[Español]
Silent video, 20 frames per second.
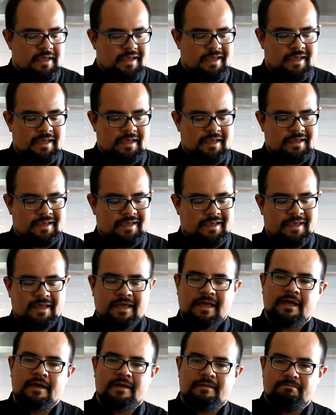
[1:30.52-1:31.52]
eh,
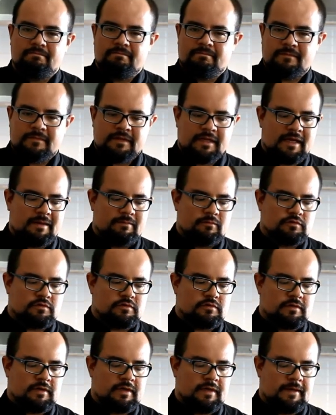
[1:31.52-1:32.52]
que,
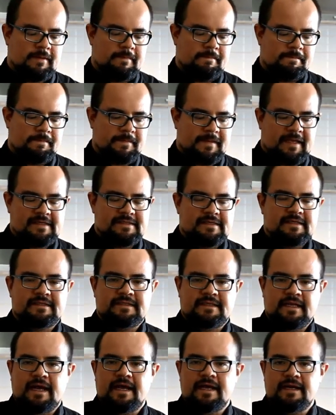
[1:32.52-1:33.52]
digamos, em, que se
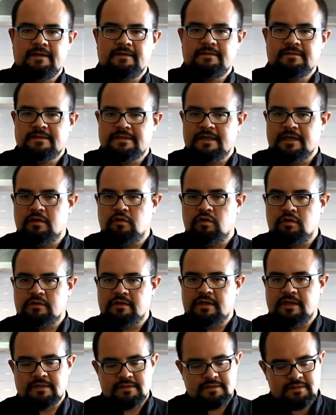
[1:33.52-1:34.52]
extraen, se
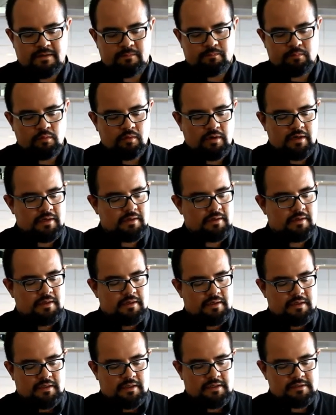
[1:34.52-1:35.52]
cortan, se pulen
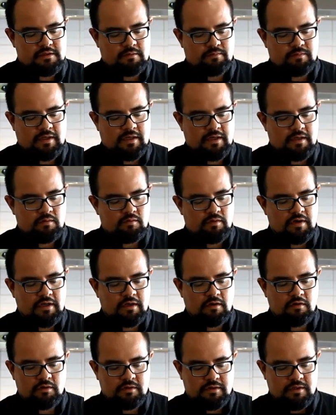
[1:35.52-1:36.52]
y se obtiene un
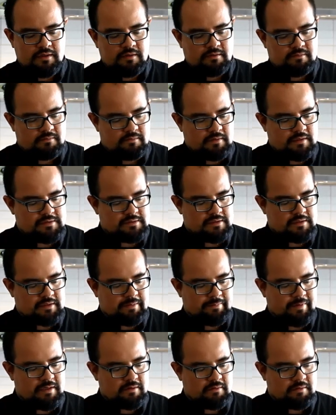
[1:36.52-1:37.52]
lingote de ese
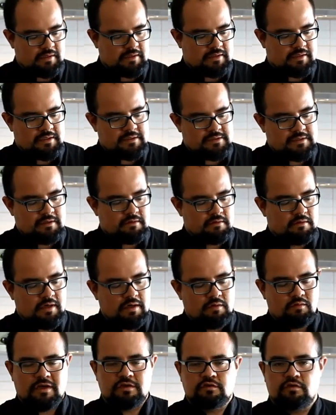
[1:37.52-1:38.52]
tamaño característico
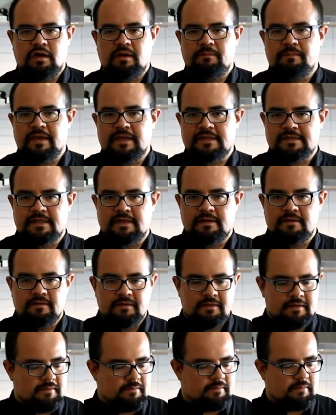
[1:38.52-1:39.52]
en una sola pieza.
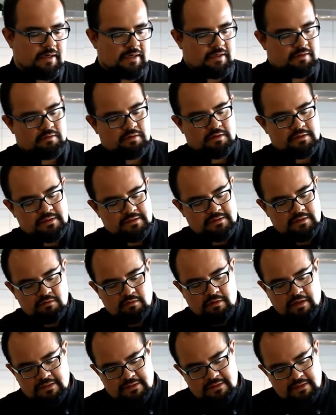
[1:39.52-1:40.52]
¿vale? Entonces esas
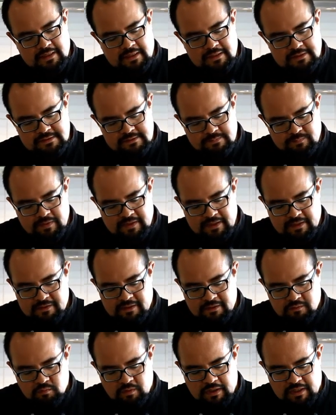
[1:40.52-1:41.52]
son las, piedras
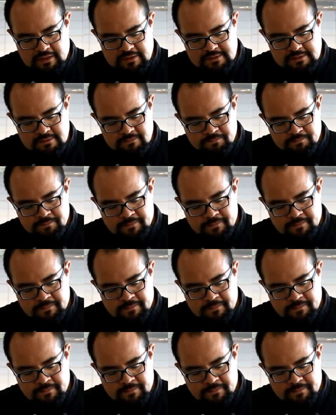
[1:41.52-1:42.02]
naturales.